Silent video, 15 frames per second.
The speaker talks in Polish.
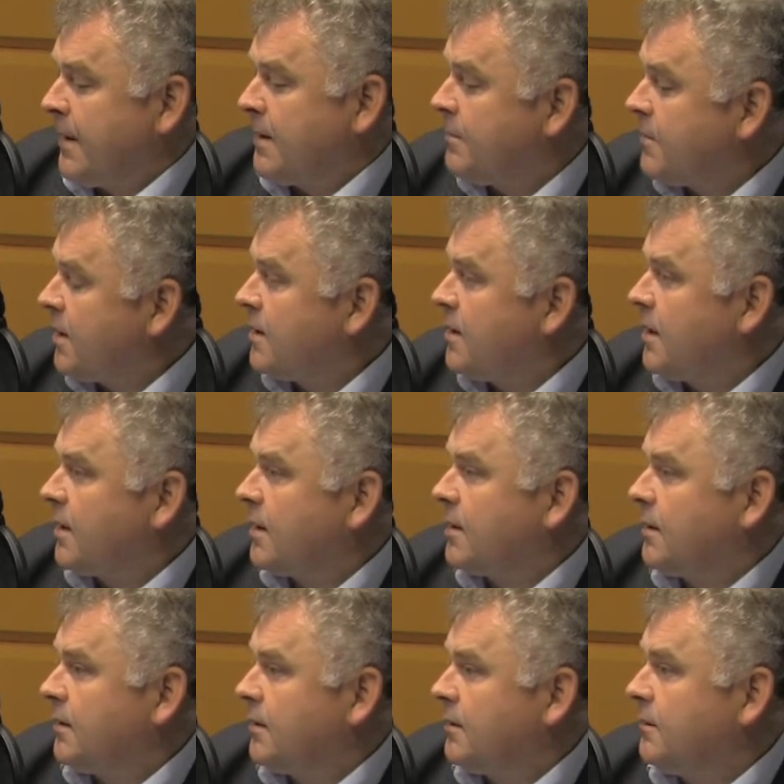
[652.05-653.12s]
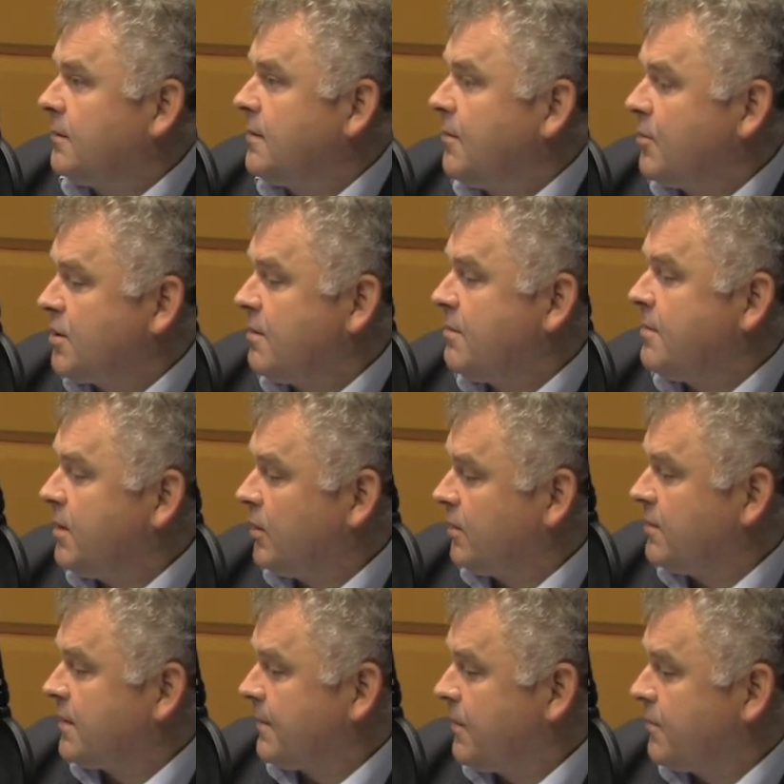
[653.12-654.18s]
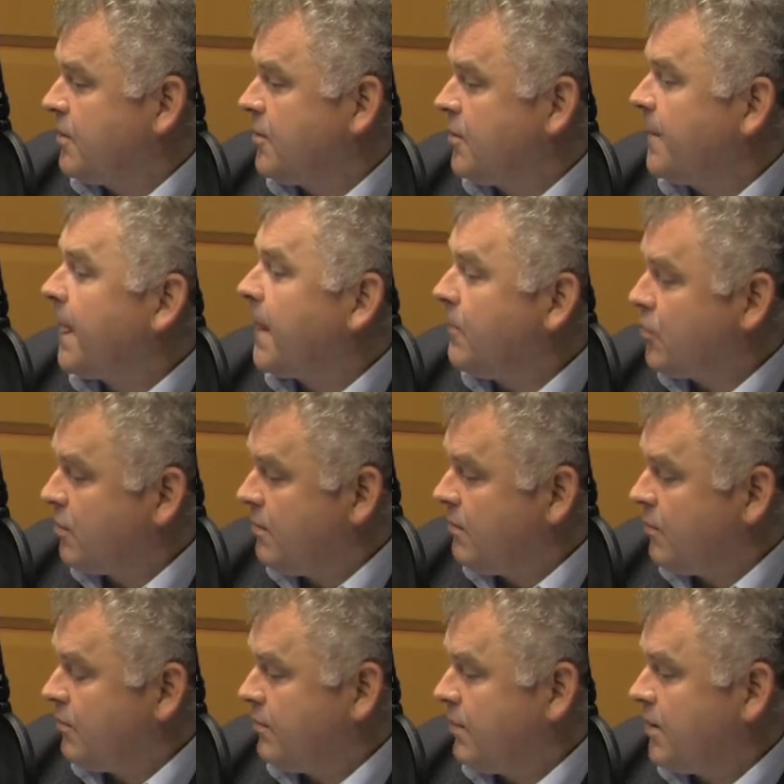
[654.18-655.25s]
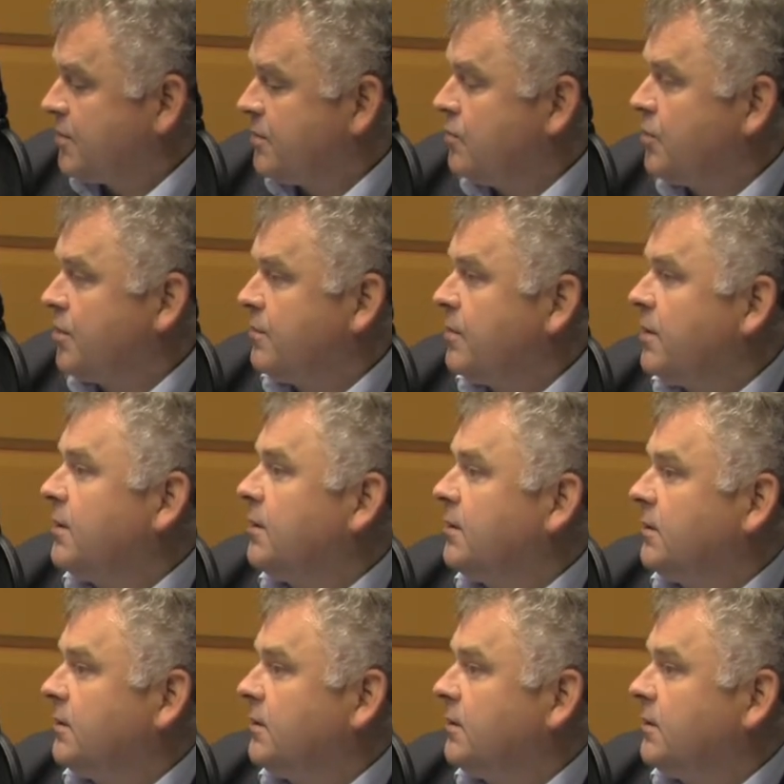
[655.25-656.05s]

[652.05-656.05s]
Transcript: Niemniej jednak e, nie możemy o tym zapomnieć i musimy naszym młodym e,